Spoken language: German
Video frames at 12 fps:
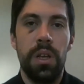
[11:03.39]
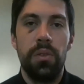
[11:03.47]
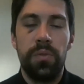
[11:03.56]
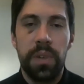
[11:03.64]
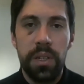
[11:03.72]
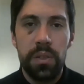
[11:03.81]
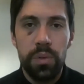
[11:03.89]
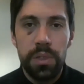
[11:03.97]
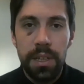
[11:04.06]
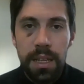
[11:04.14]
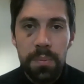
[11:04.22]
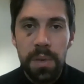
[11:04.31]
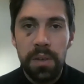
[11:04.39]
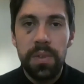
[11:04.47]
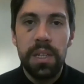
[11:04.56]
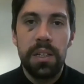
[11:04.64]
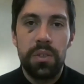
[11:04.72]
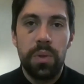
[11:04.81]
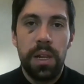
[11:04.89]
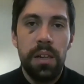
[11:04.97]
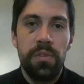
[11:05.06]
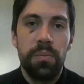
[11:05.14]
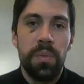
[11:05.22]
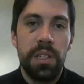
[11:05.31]
Du versuchst ihnen immer wieder zu
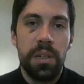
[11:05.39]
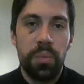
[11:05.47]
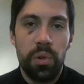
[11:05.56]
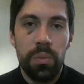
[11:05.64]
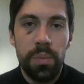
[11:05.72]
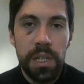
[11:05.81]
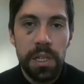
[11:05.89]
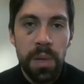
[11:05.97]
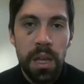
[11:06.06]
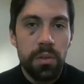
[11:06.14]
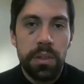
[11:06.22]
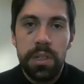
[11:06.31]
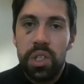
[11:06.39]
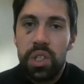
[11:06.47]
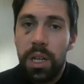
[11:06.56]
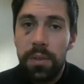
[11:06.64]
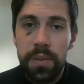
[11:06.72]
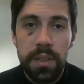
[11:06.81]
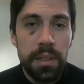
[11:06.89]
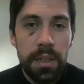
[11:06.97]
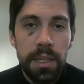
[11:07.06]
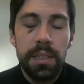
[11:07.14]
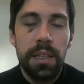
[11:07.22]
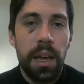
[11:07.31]
helfen mit den Problemen und sie schaffen es
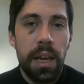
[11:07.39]
nicht,